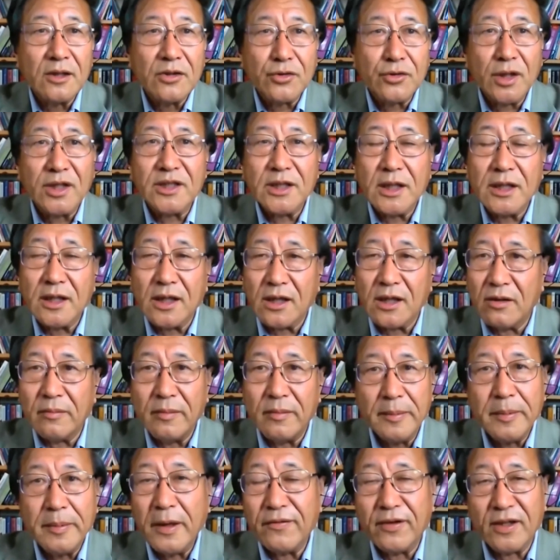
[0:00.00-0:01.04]
摔伤以后
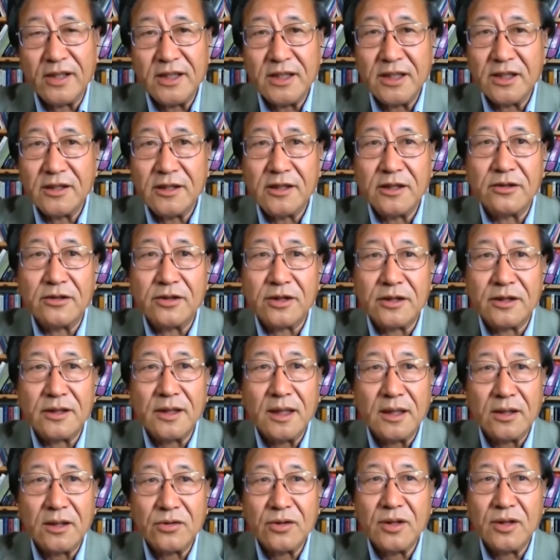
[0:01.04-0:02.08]
没办法及时救治的，
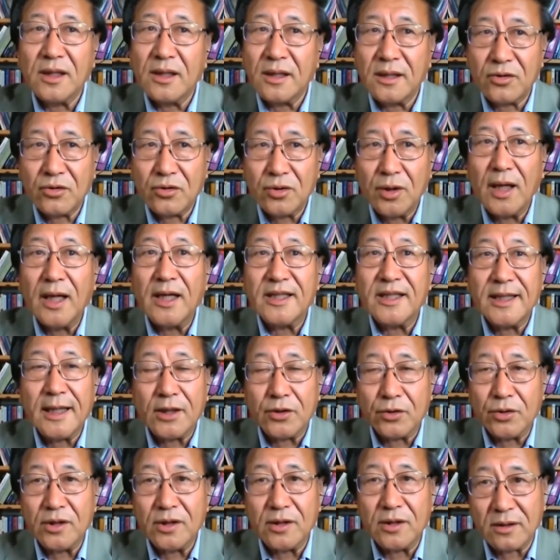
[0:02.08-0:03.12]
所以摔了下
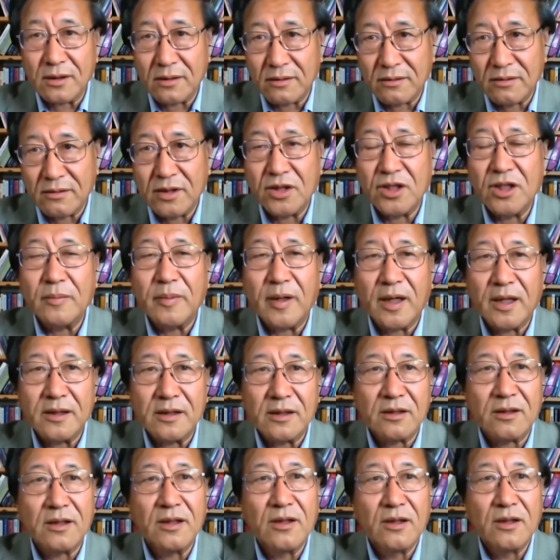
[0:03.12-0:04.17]
去就就基本上
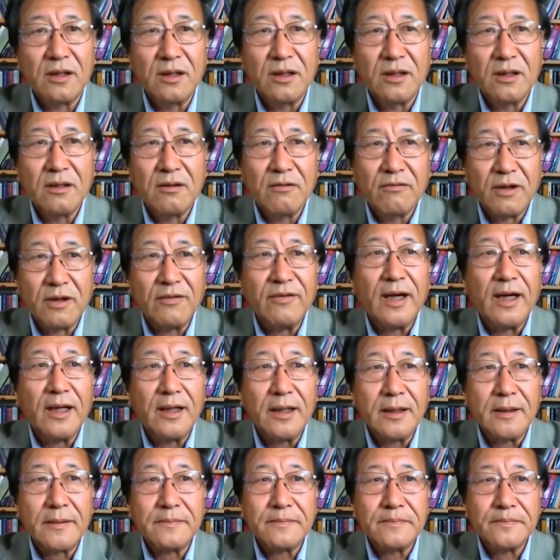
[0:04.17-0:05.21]
就玩完
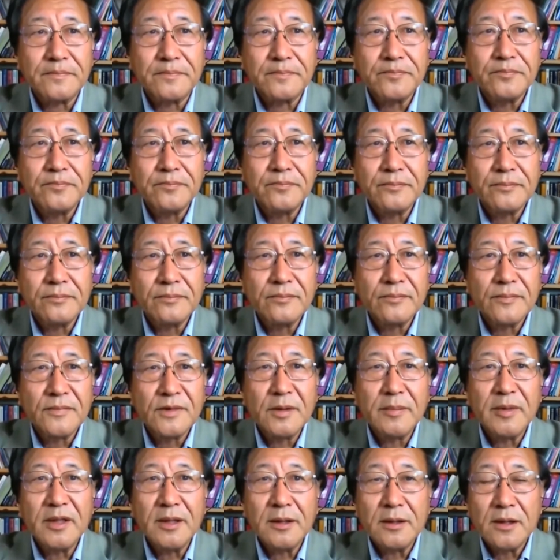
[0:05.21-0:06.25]
了。
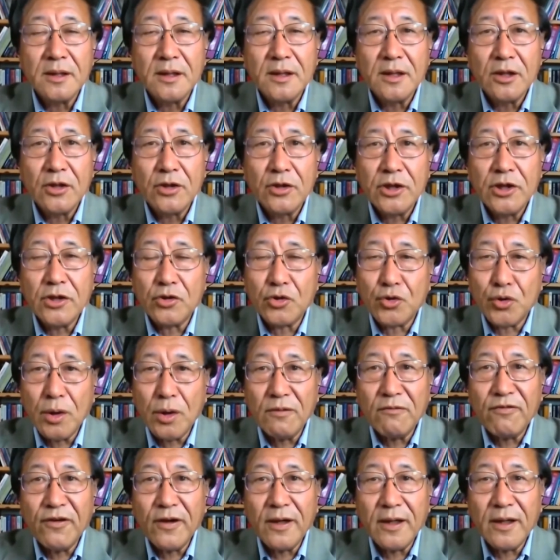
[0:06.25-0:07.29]
那么就
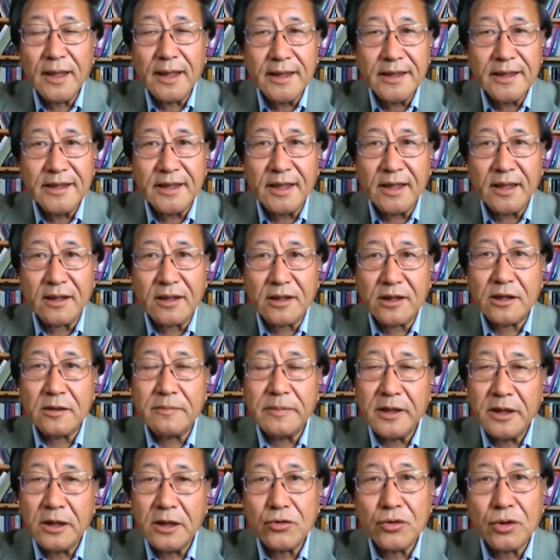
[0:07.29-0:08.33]
双方来讲，士
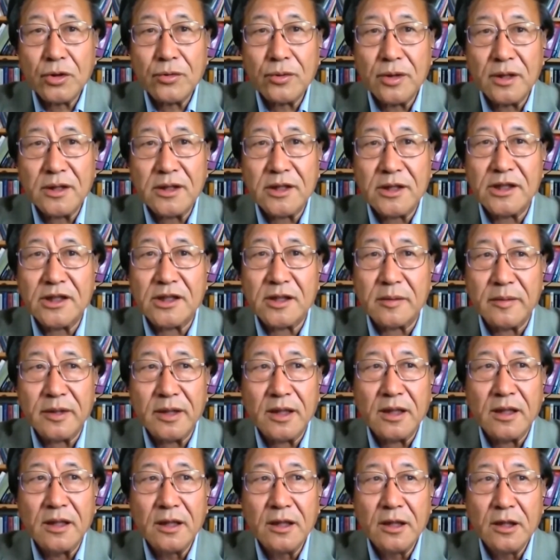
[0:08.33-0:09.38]
兵的状况是什么
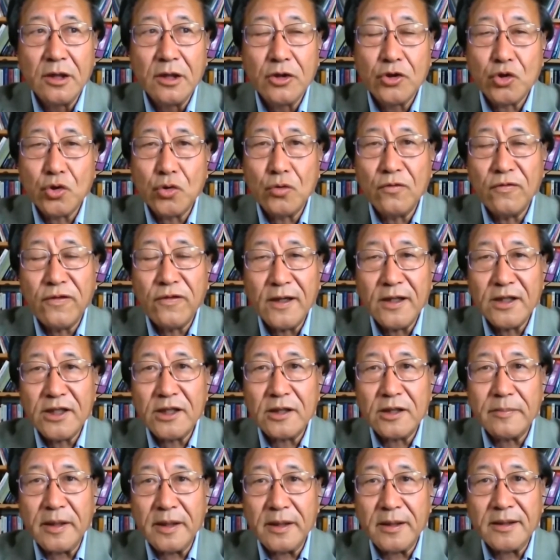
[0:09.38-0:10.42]
呢？中方
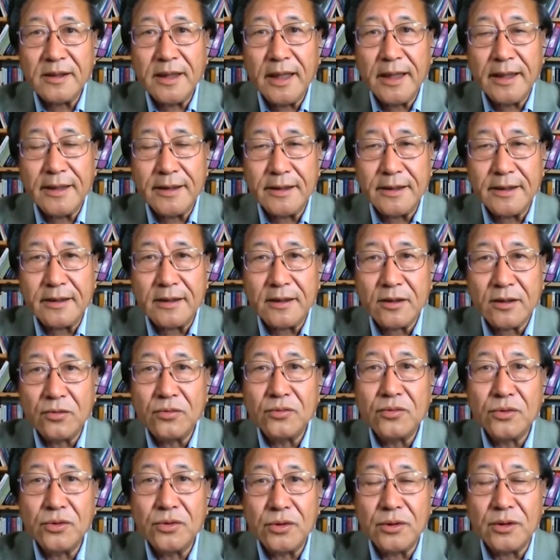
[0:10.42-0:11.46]
士兵带的
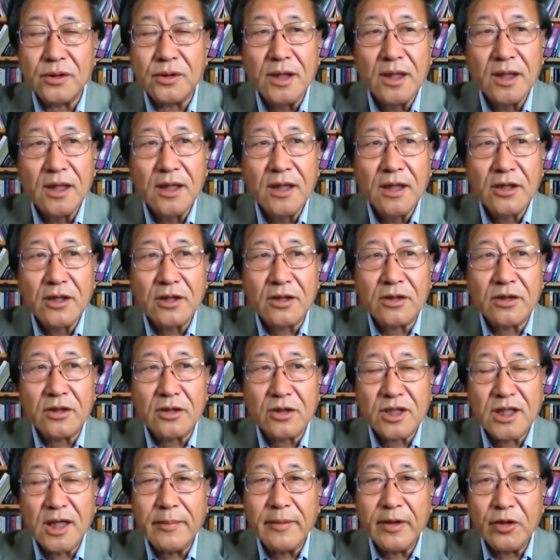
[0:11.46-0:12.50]
工具是
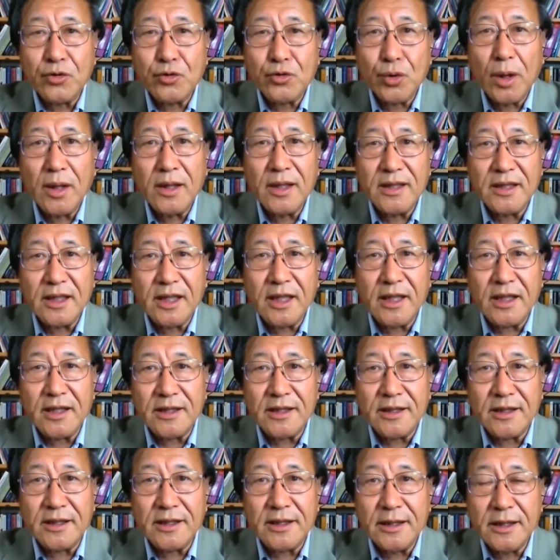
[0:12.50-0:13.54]
上面装了铁
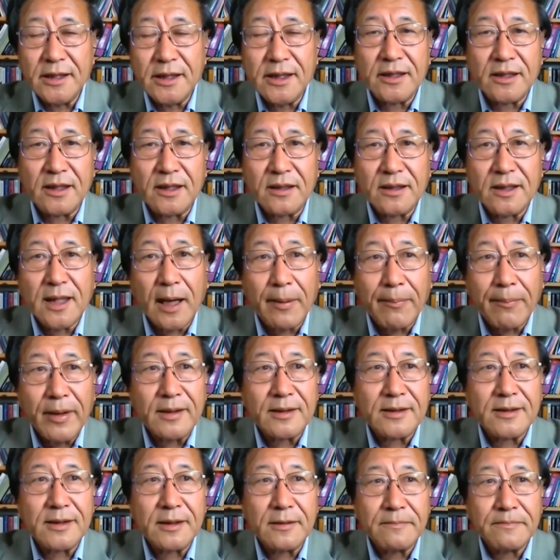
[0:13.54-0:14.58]
蒺藜的大
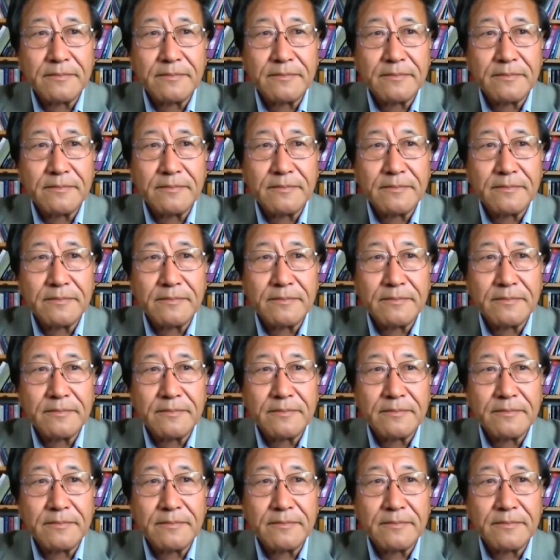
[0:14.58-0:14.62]
棒子，